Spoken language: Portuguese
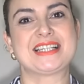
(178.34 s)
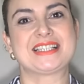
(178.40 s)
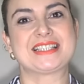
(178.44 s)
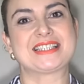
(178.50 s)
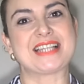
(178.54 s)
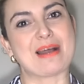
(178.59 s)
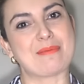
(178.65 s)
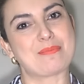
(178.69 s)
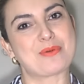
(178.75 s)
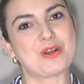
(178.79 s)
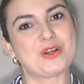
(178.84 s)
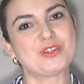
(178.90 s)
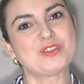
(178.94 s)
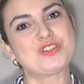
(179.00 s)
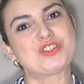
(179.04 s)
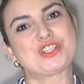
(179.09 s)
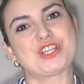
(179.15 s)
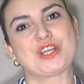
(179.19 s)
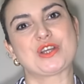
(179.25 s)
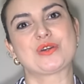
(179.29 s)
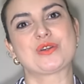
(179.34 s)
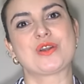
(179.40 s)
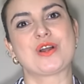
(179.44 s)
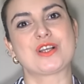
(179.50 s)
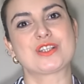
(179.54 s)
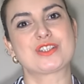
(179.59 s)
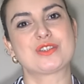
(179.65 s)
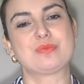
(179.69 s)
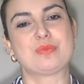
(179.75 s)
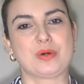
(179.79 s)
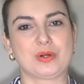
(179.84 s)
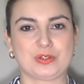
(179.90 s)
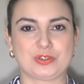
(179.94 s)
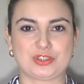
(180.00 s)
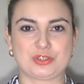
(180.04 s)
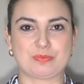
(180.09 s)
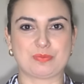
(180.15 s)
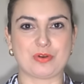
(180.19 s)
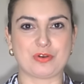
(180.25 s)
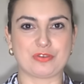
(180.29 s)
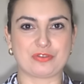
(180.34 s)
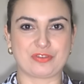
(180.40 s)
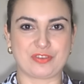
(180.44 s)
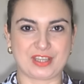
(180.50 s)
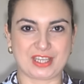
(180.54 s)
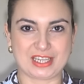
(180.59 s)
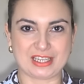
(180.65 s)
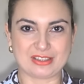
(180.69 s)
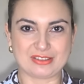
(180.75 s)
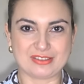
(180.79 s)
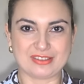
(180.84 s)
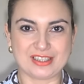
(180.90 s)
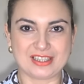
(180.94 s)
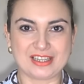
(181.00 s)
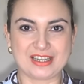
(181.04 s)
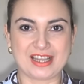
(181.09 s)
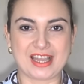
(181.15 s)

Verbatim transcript: Está prontinho o nosso bolo de polvilho.